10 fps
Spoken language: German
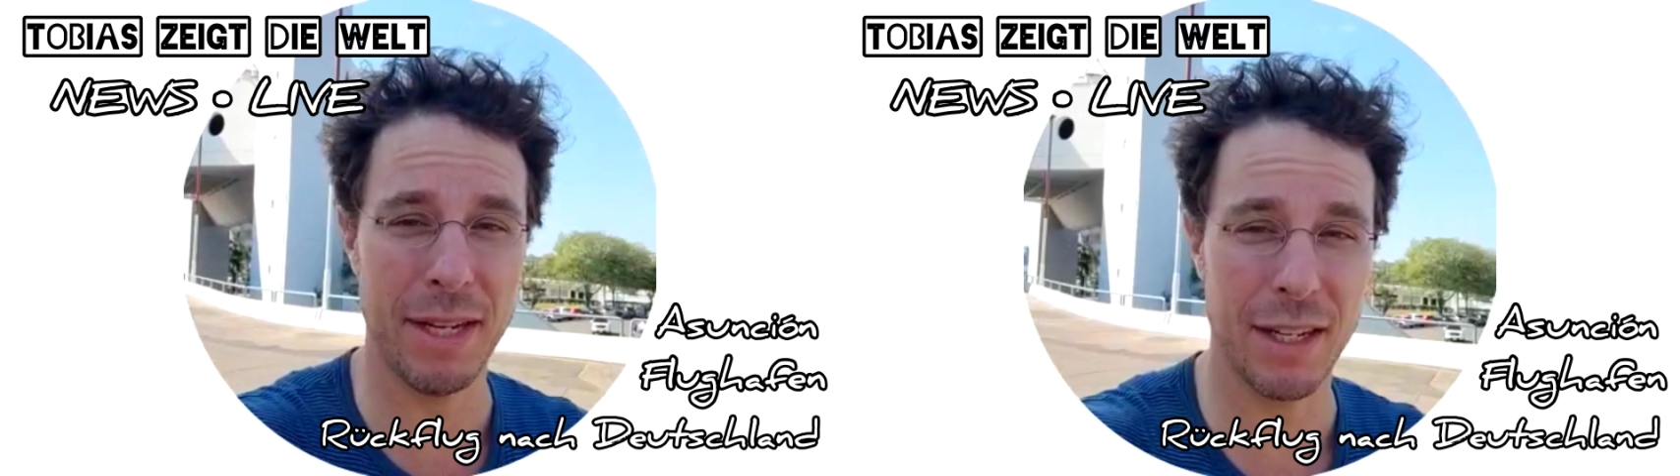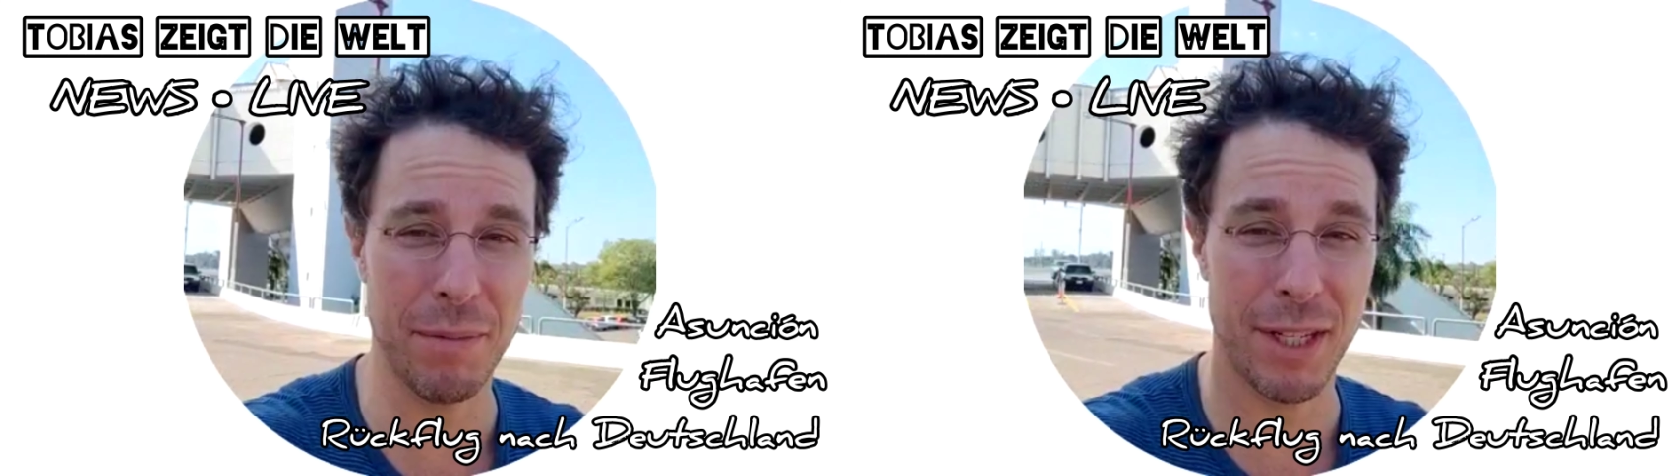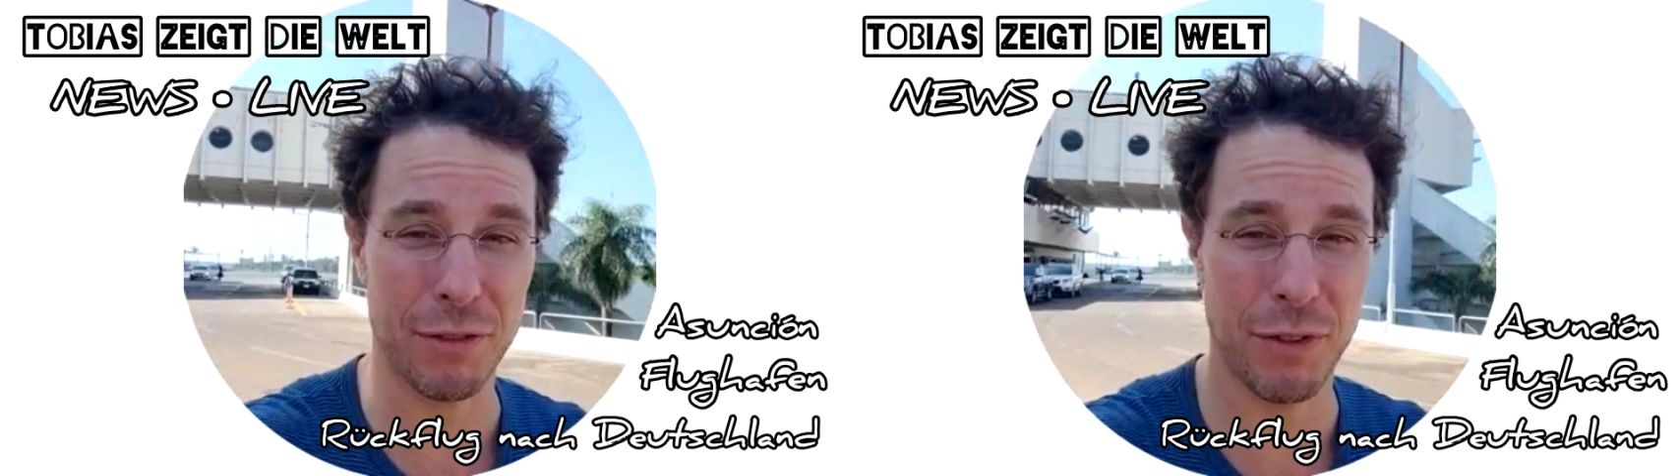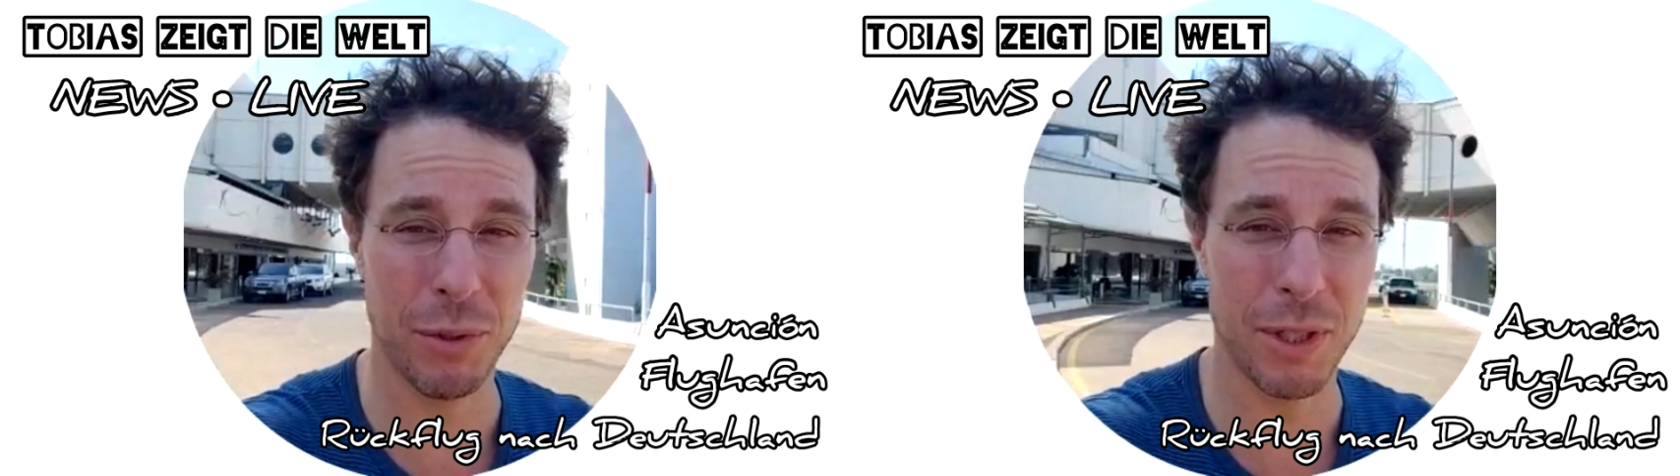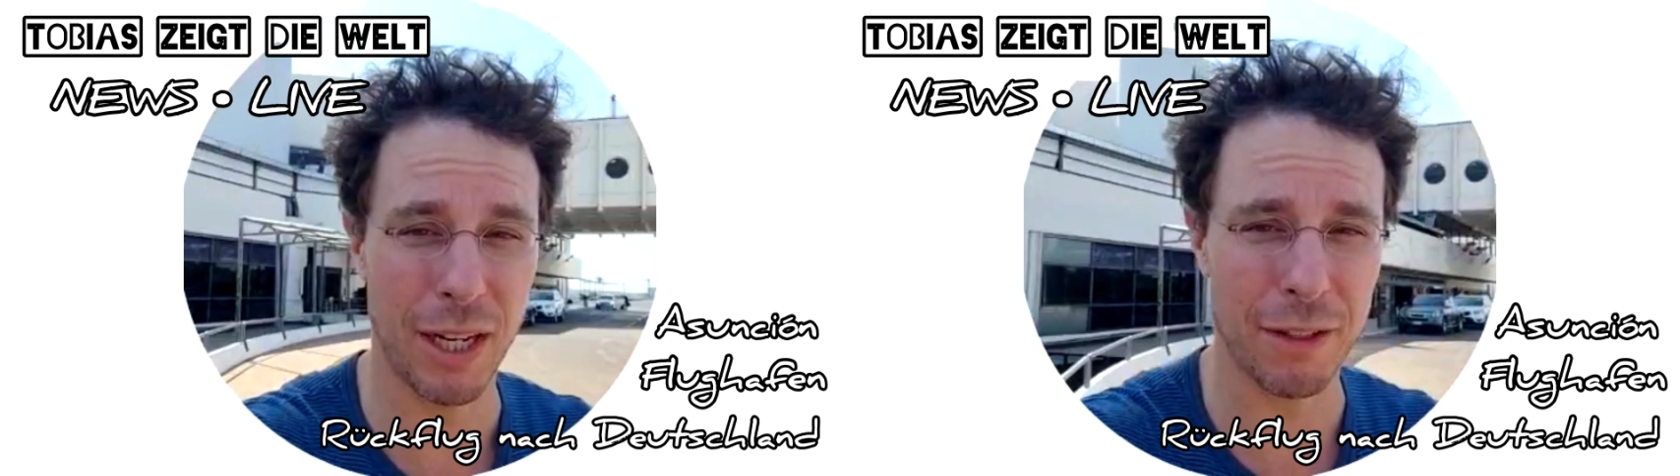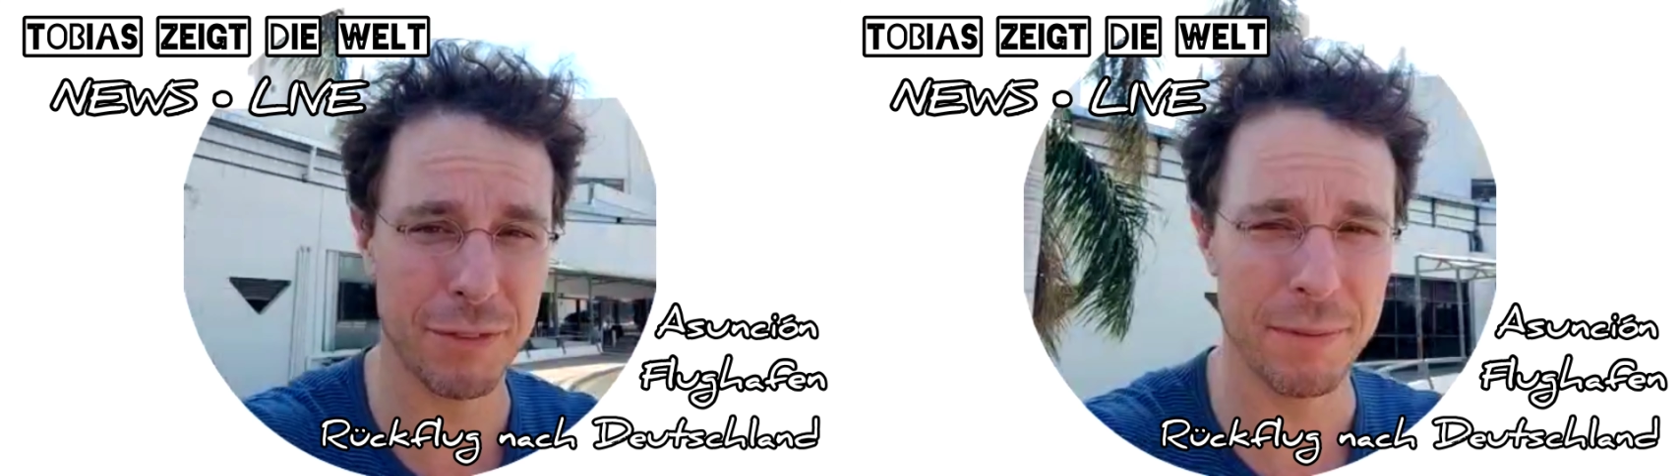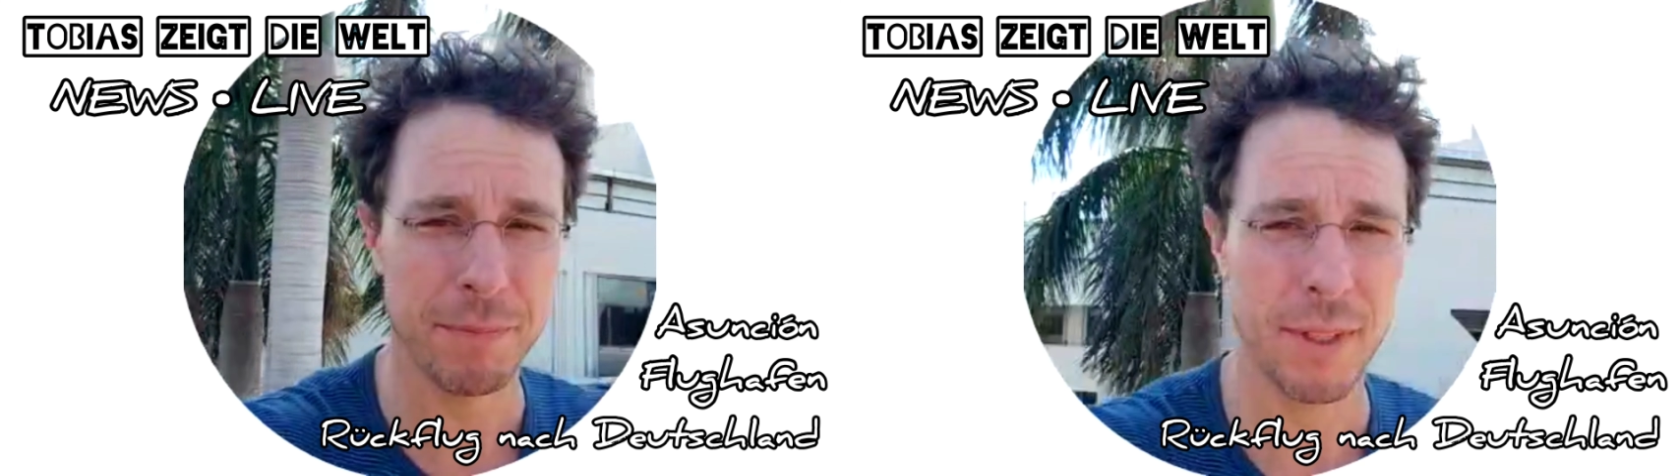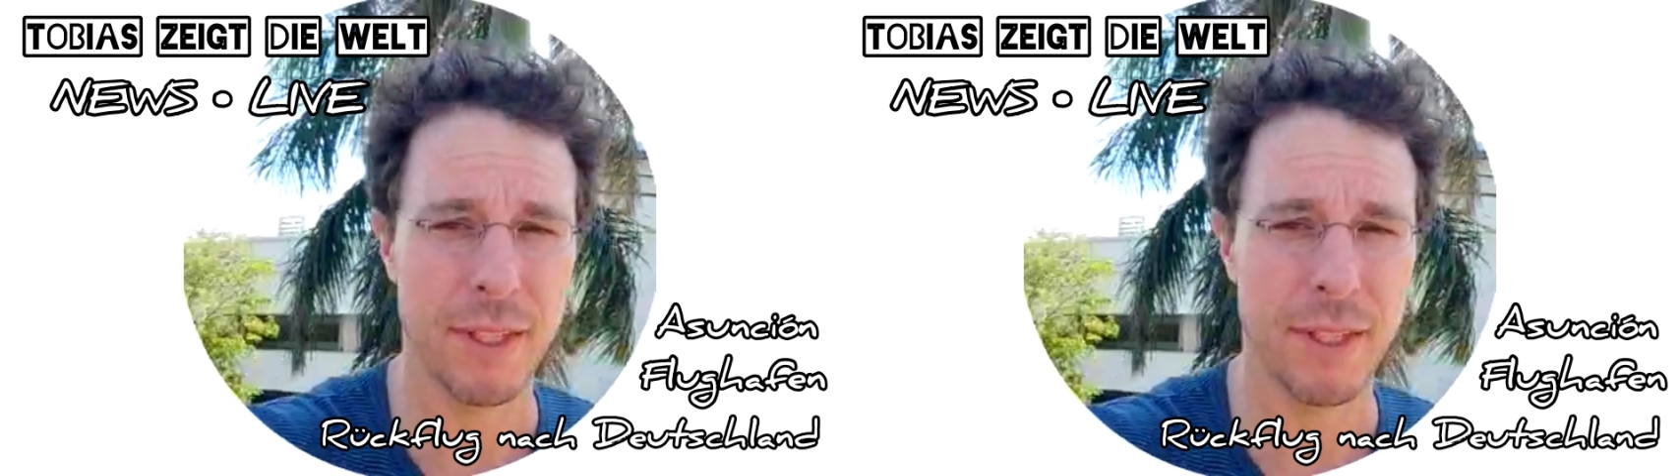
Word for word: Hinter mir der Flughafen.